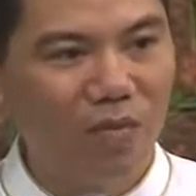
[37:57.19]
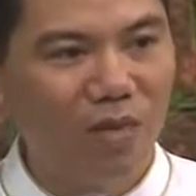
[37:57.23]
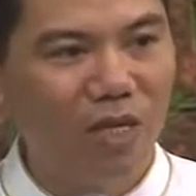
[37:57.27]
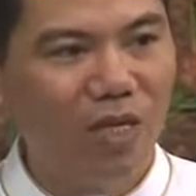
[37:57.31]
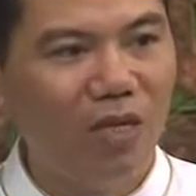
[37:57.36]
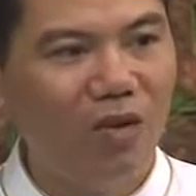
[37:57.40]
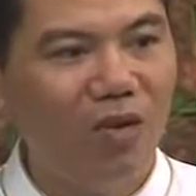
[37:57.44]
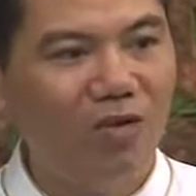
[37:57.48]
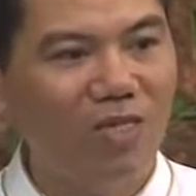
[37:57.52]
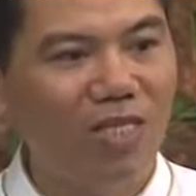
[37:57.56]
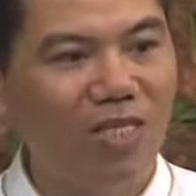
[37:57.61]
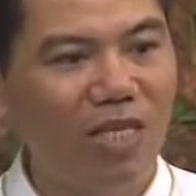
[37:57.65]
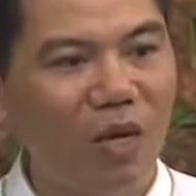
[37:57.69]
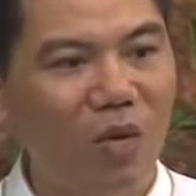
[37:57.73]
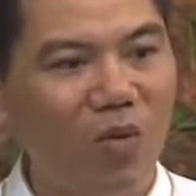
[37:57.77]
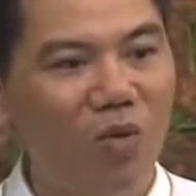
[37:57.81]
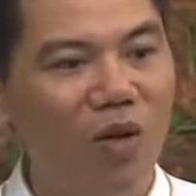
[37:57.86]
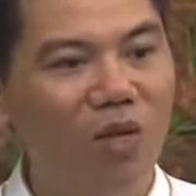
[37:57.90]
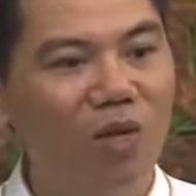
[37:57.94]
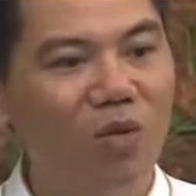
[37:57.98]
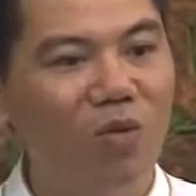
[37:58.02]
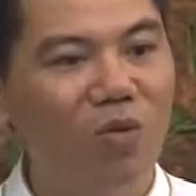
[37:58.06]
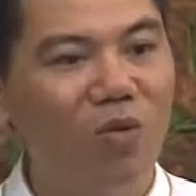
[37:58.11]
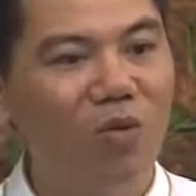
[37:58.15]
thì nó sẽ giải
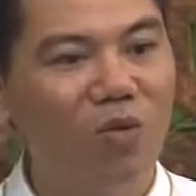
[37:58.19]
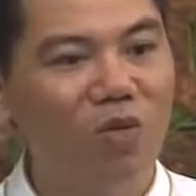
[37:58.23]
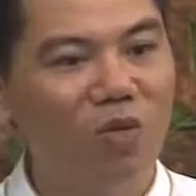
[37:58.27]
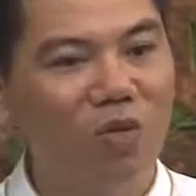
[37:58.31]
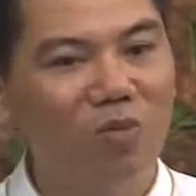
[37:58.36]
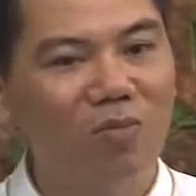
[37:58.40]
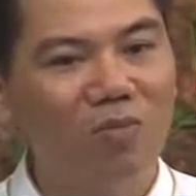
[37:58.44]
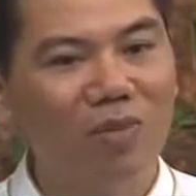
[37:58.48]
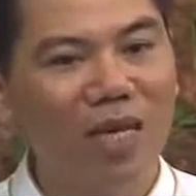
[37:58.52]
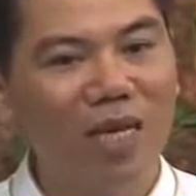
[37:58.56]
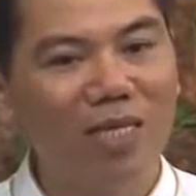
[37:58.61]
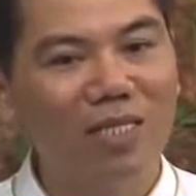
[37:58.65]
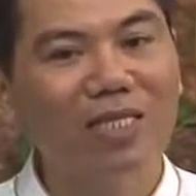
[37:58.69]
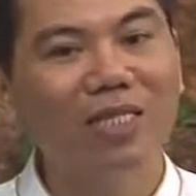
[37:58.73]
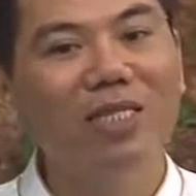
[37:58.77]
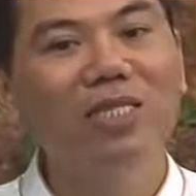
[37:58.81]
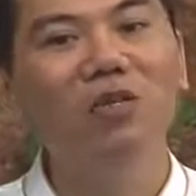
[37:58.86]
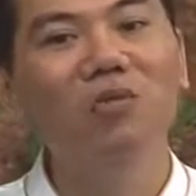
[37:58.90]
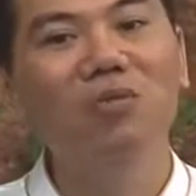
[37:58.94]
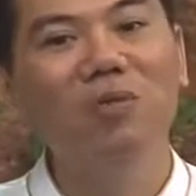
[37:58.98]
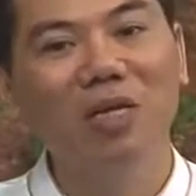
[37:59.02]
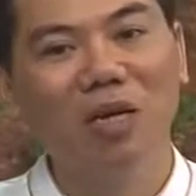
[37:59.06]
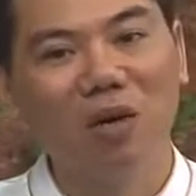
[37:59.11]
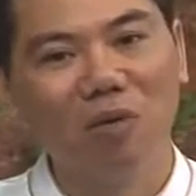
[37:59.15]
quyết cho chúng ta rất
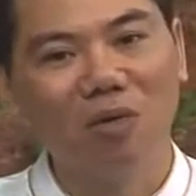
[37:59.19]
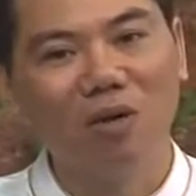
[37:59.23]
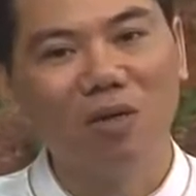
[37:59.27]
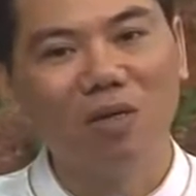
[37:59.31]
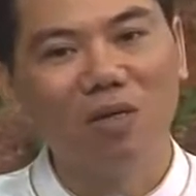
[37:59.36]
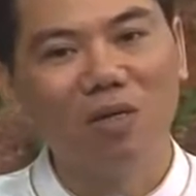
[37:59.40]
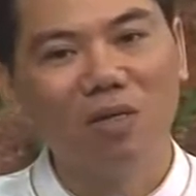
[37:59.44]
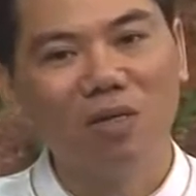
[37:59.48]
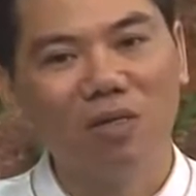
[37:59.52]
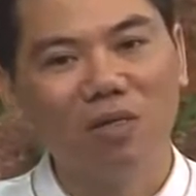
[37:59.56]
nhiều điều ạ.